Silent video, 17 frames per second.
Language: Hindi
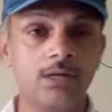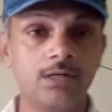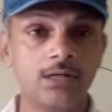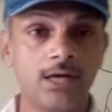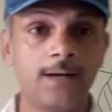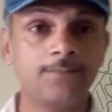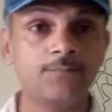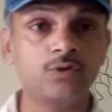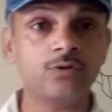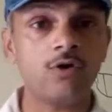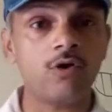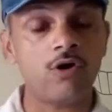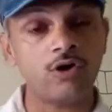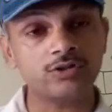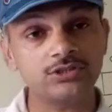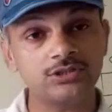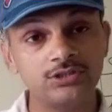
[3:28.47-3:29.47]
बट अब तो
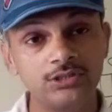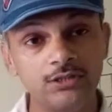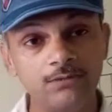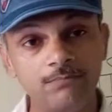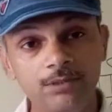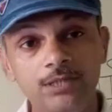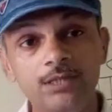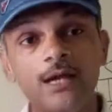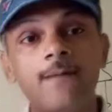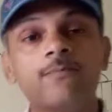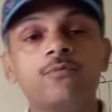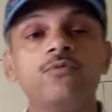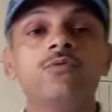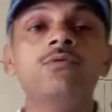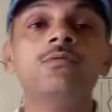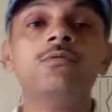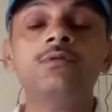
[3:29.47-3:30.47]
ऑक्सीजन भी
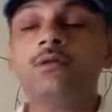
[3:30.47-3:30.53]
आपको